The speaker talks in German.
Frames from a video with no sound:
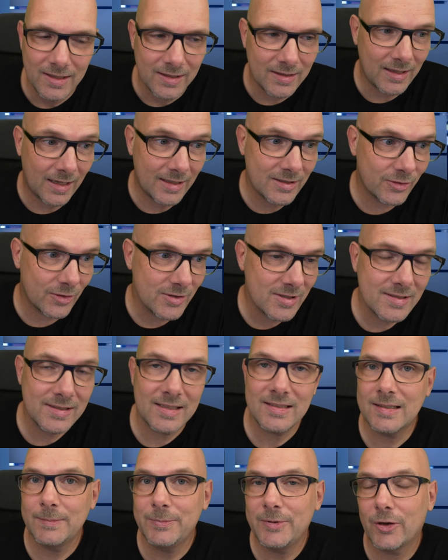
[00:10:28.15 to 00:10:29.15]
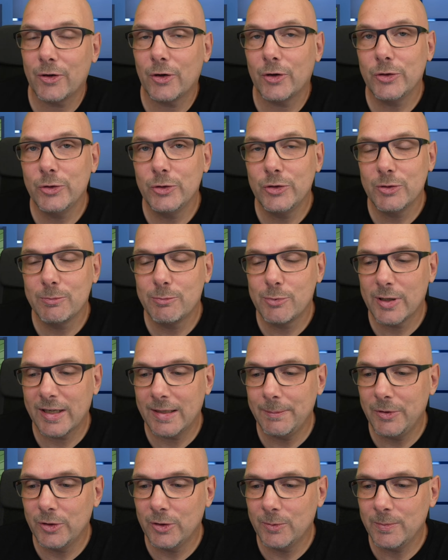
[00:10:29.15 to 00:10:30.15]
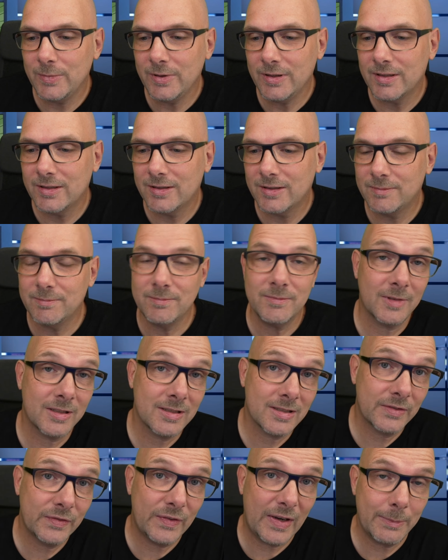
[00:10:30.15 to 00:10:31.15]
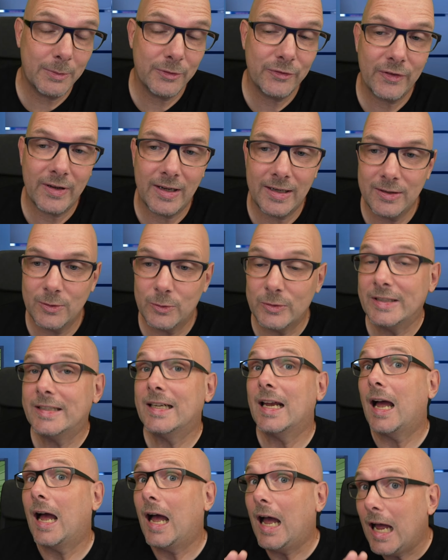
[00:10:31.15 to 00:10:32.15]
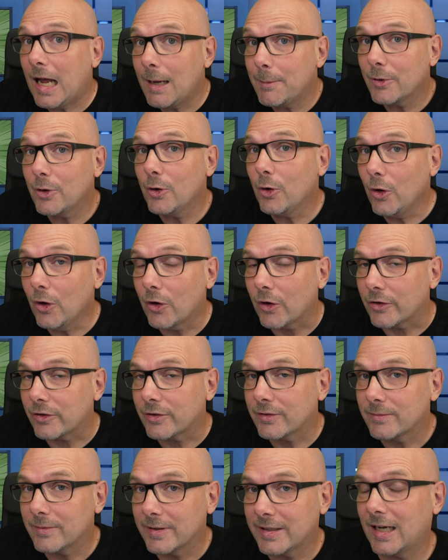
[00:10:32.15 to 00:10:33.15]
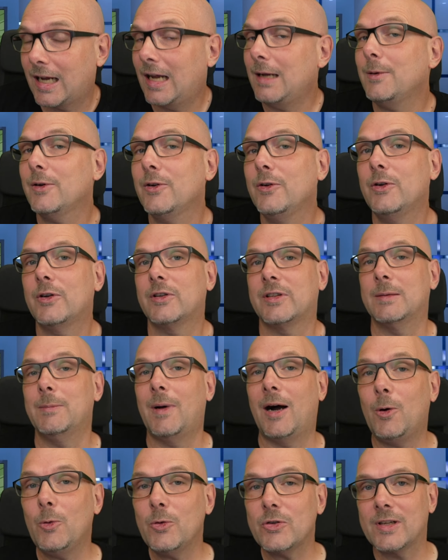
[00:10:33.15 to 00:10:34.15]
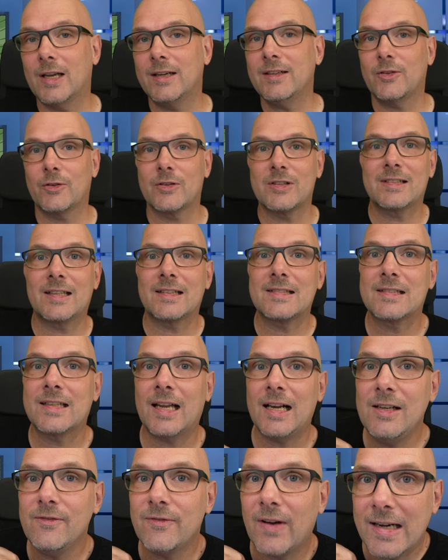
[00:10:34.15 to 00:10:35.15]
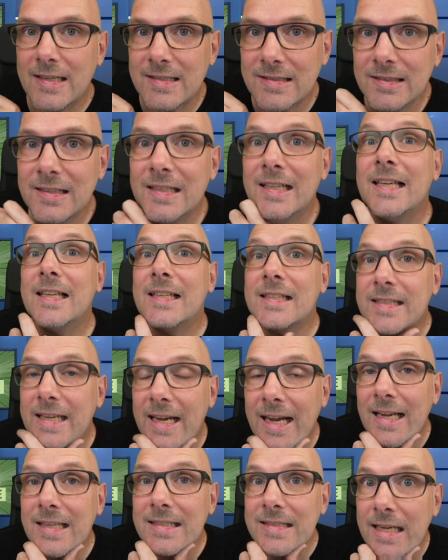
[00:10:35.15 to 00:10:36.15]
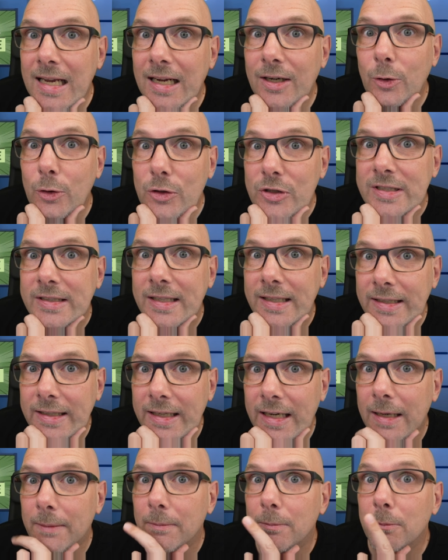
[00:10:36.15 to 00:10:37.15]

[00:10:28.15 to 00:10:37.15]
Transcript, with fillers: Äh, ansonsten, es gibt ja auch noch YouTube Premium, äh, das ist werbefrei und ich habe gehört, ich habe gehört, im Ausland soll es das teilweise sehr, sehr günstig geben.